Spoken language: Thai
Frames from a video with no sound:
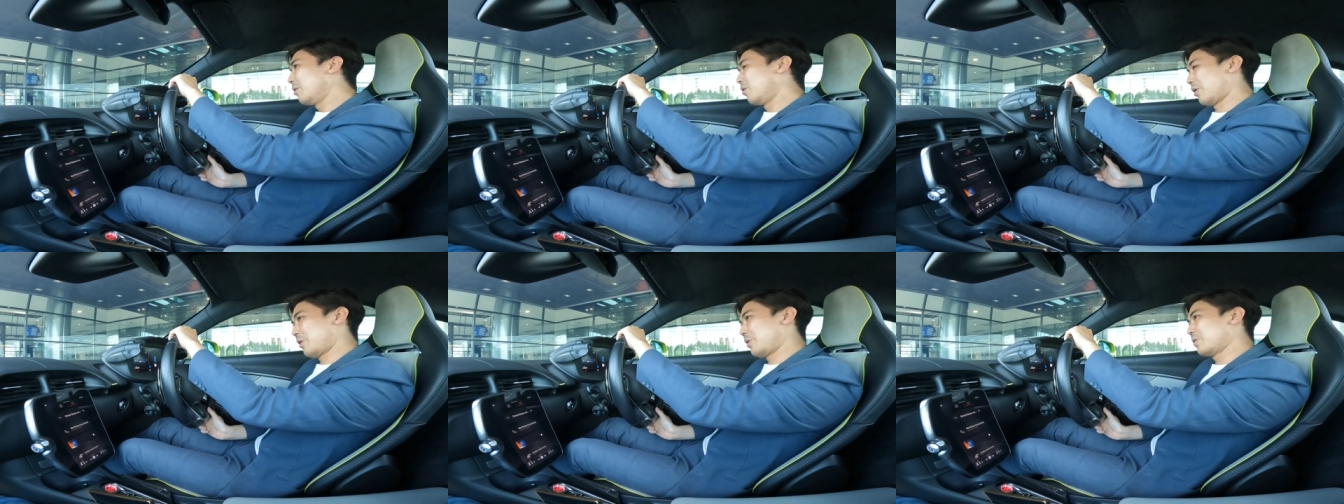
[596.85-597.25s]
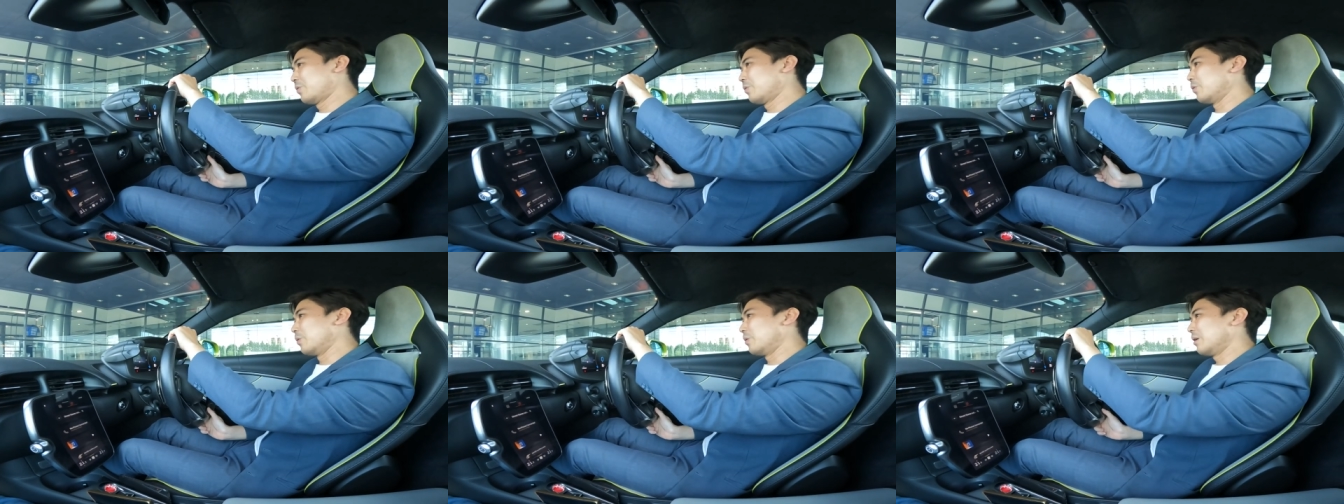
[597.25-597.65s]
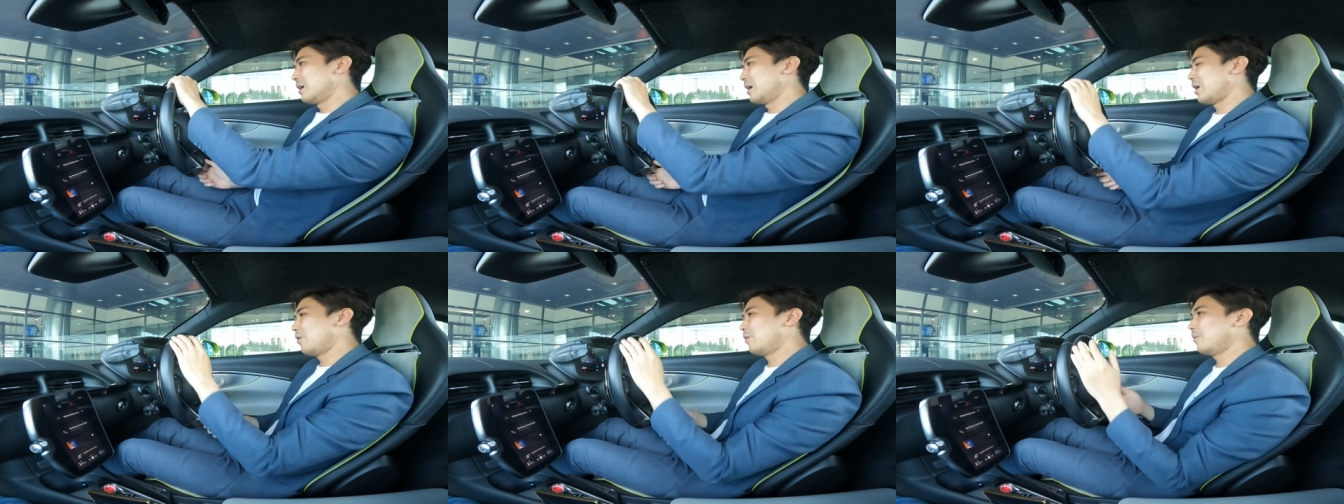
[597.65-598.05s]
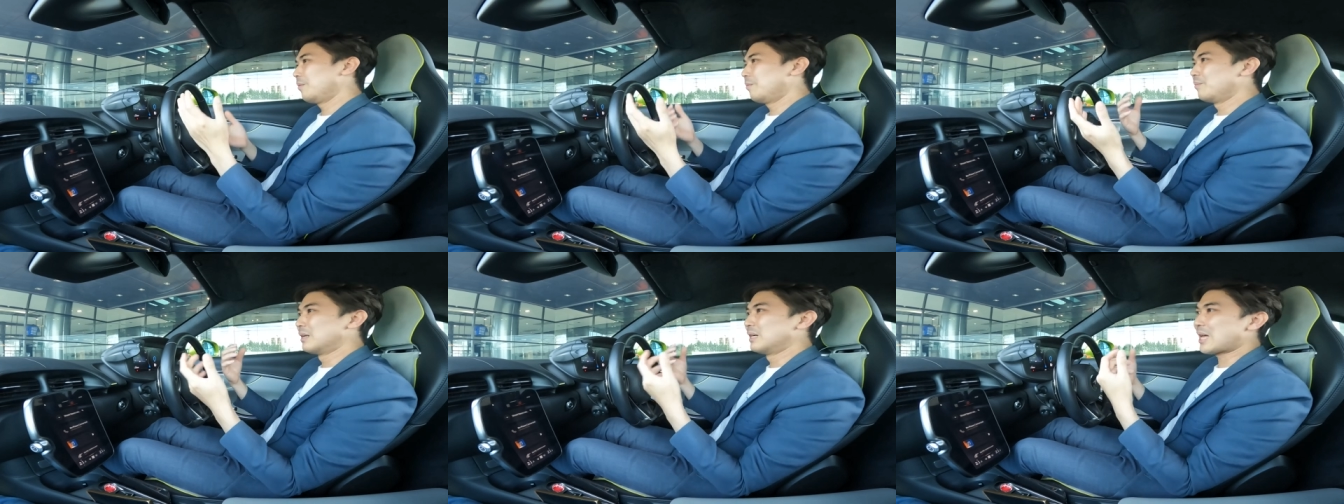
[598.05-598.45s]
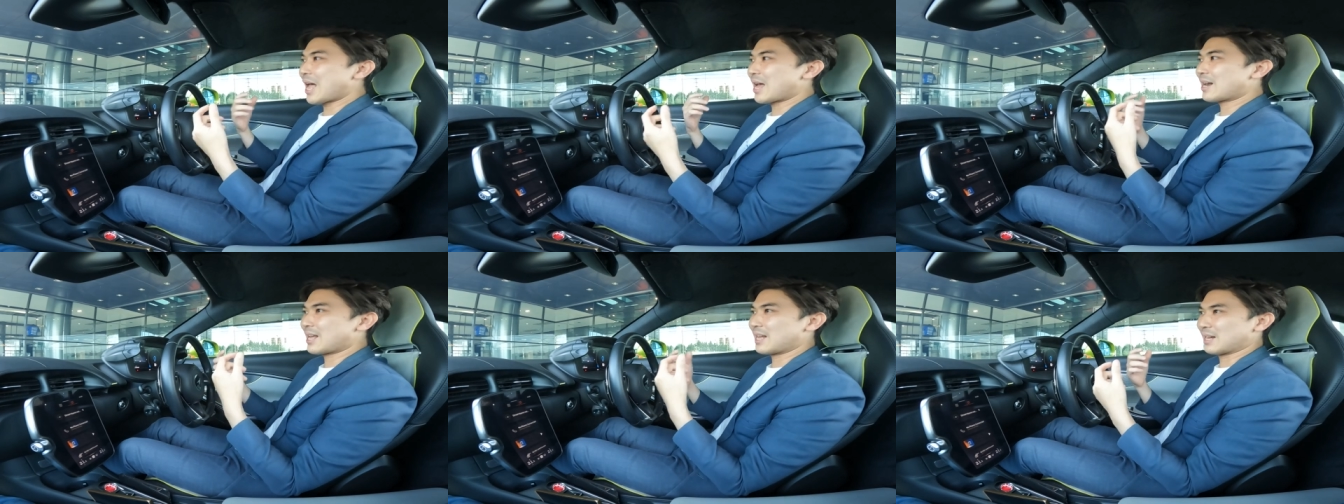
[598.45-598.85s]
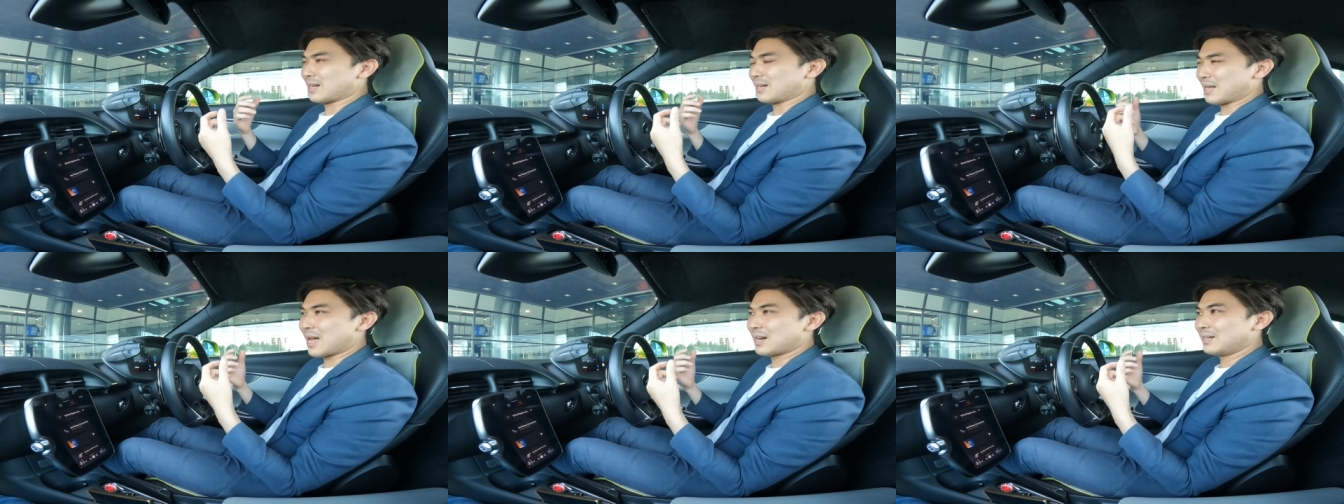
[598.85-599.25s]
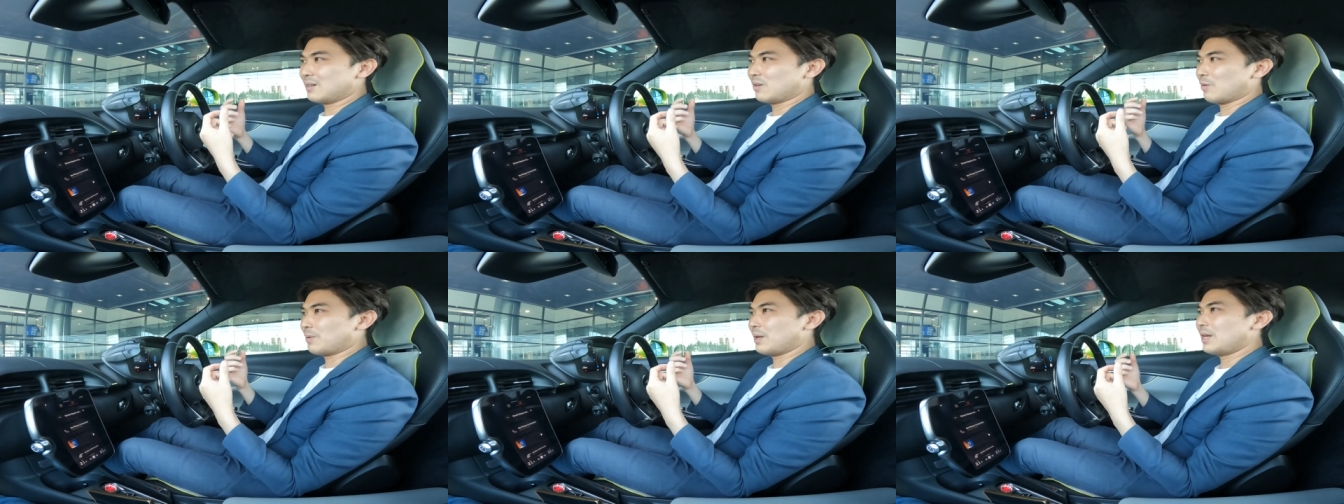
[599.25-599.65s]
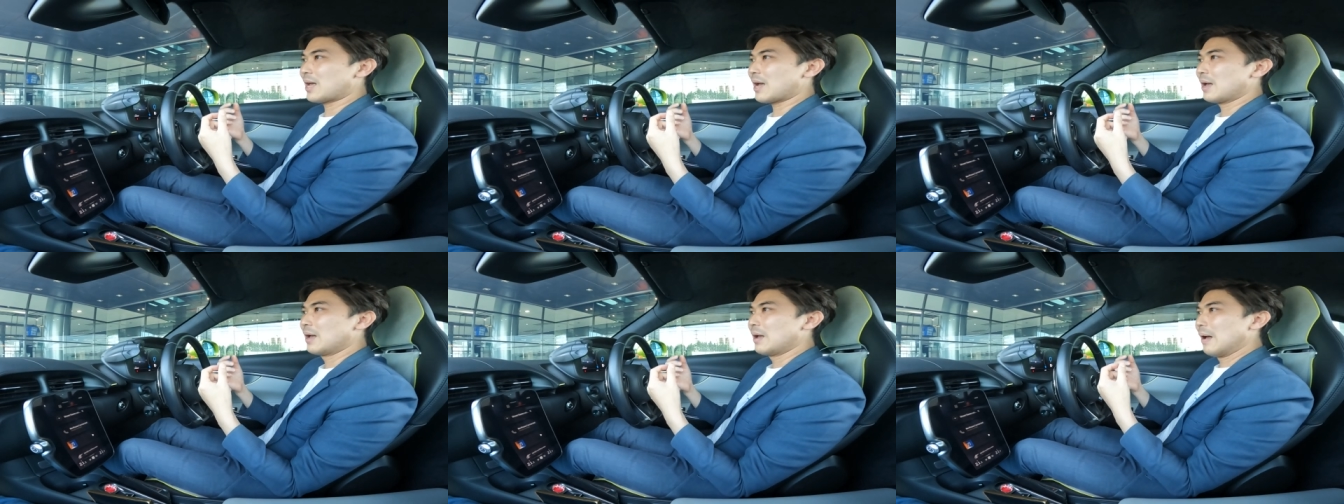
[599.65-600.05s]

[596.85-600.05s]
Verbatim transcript: รถอยู่ แล้วมือข้างใดข้างหนึ่งของพี่ เนี่ย